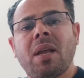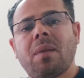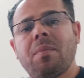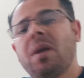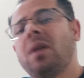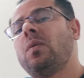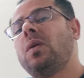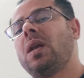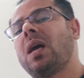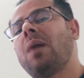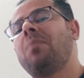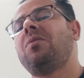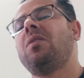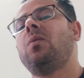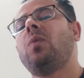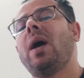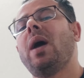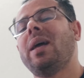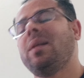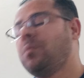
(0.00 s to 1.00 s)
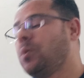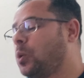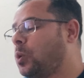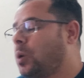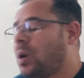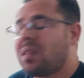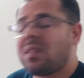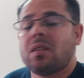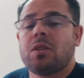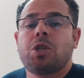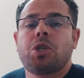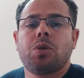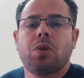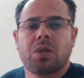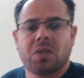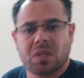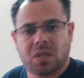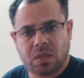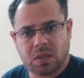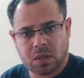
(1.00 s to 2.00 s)
40 ولا 50 واحد من خلاصه
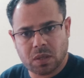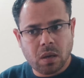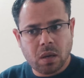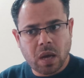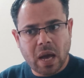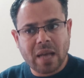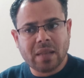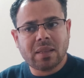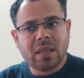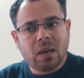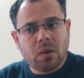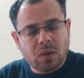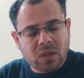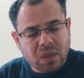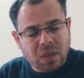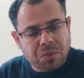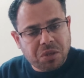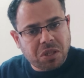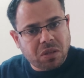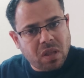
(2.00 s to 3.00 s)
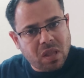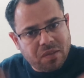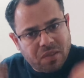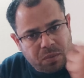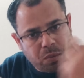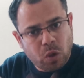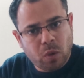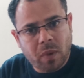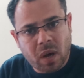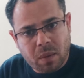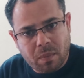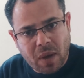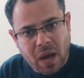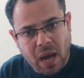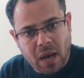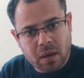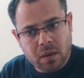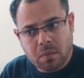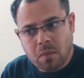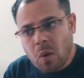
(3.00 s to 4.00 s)
الشورتس حتى لو انت مش هتستفاد منهم
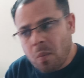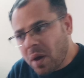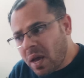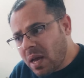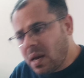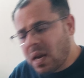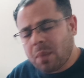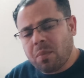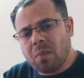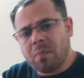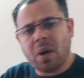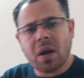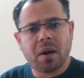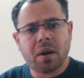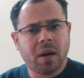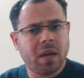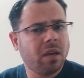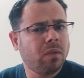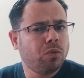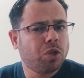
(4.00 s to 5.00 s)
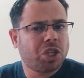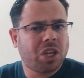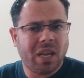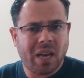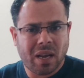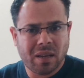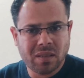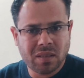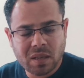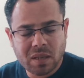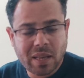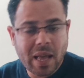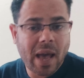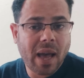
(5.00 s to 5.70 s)
ارباح هم جايين لك من بره ايه المشكله دي